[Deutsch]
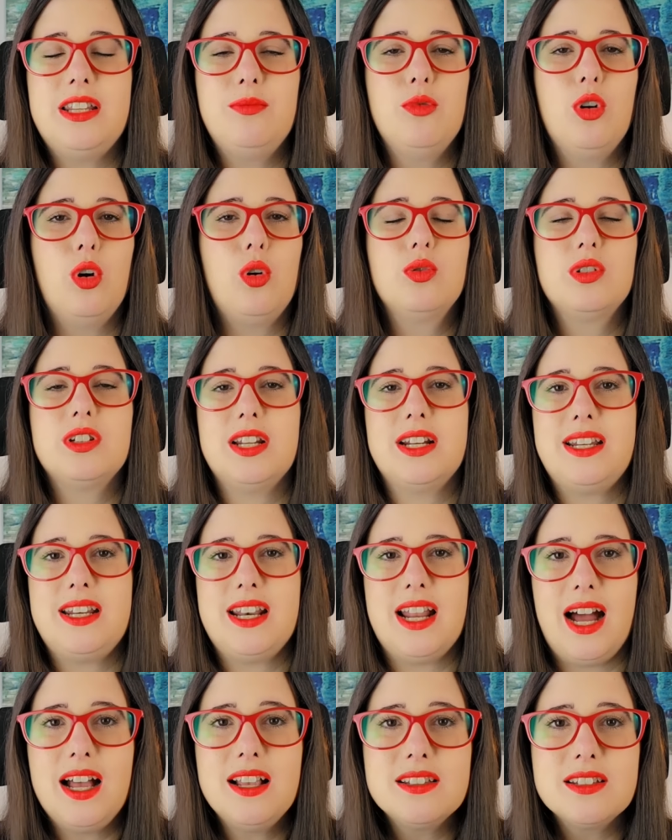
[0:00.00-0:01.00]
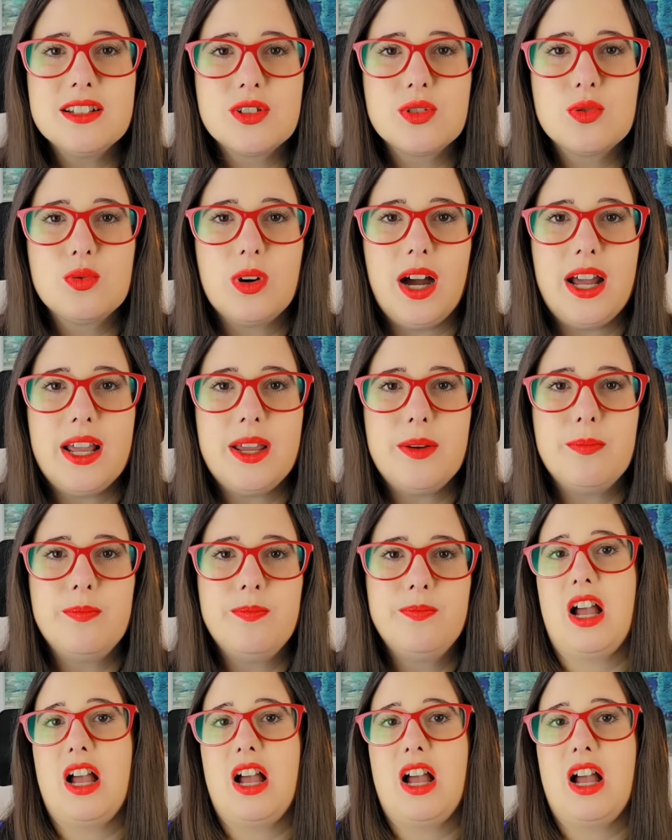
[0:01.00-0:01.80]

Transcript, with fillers: dem noch unter die Nase zu reiben,